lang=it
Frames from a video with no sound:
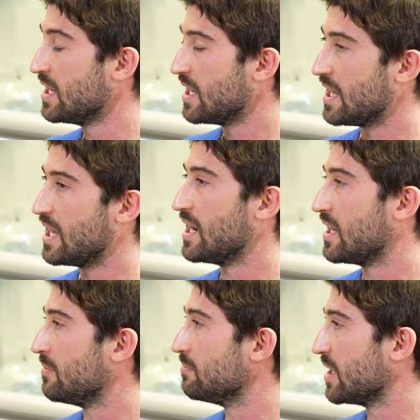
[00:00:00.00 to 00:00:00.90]
è
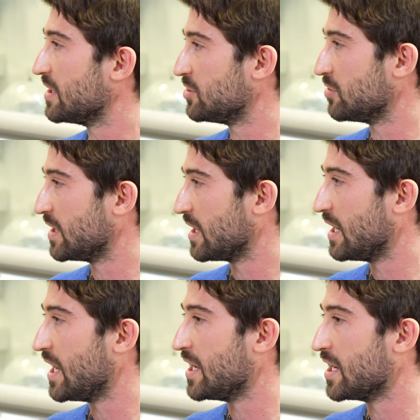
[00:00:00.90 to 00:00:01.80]
l'adesione tra
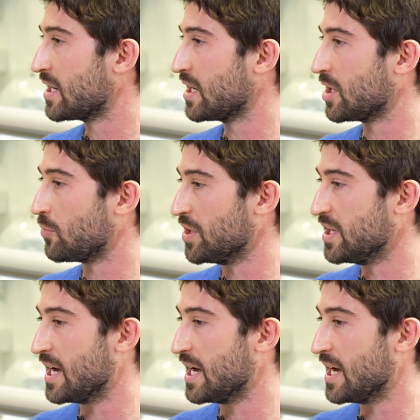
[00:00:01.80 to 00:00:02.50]
layer e quindi